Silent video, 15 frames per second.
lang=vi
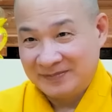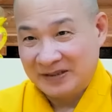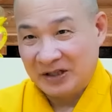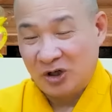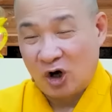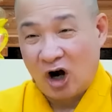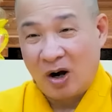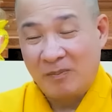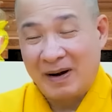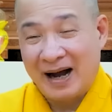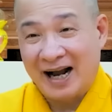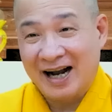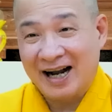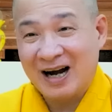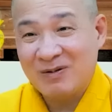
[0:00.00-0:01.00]
Chứ còn
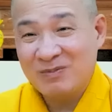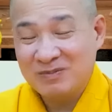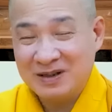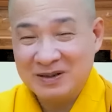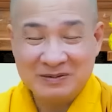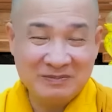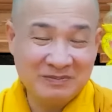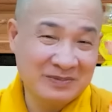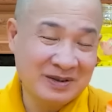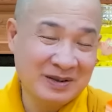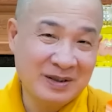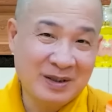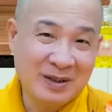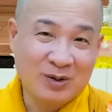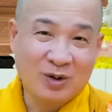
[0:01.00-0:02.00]
bằng không á,
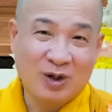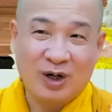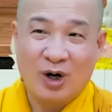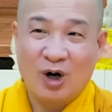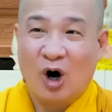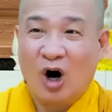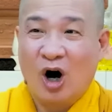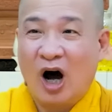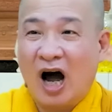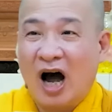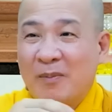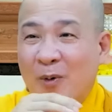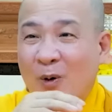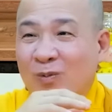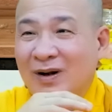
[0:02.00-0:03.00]
nó đọa
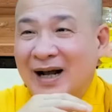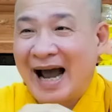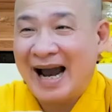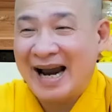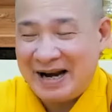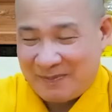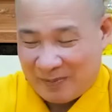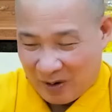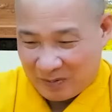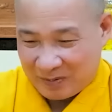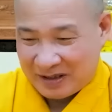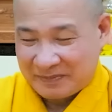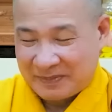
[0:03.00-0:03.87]
một cái một á,